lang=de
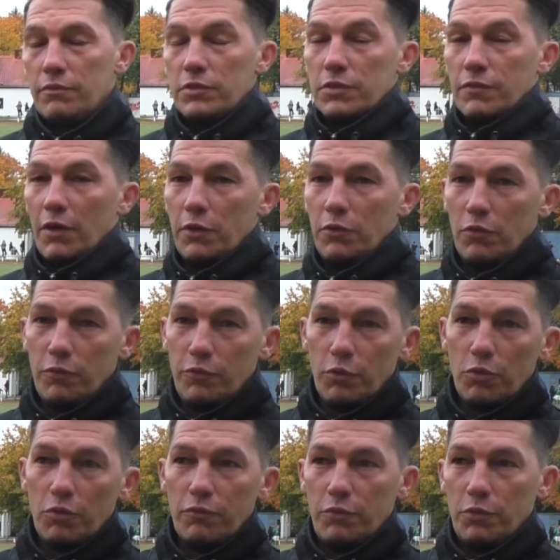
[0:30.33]
2-0
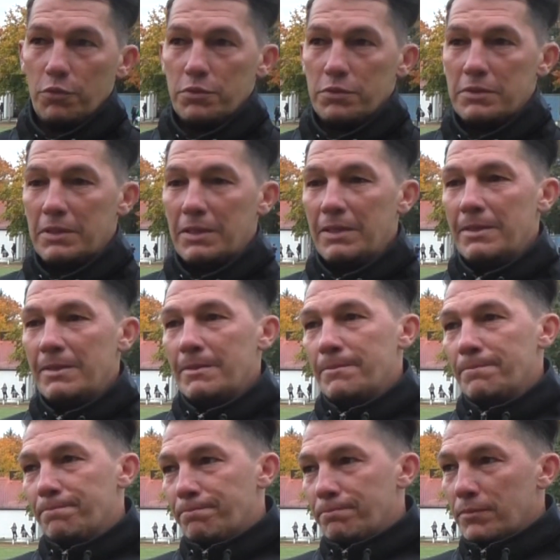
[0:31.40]
Führung für uns
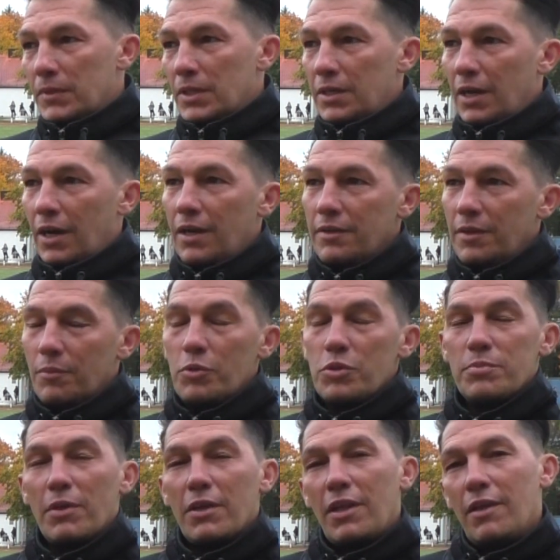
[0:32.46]
ja, da
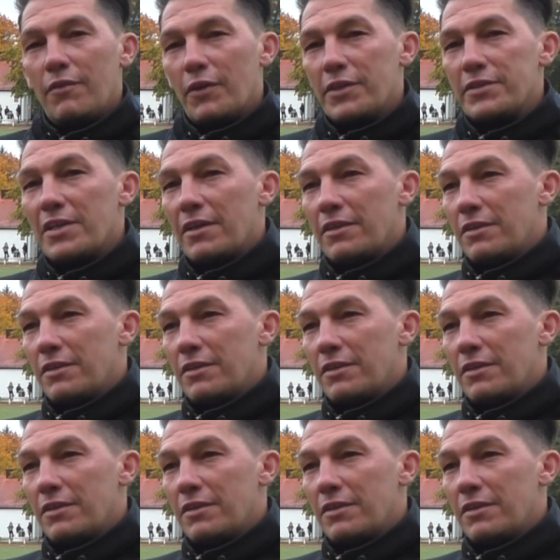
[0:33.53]
muss man cleverer sein.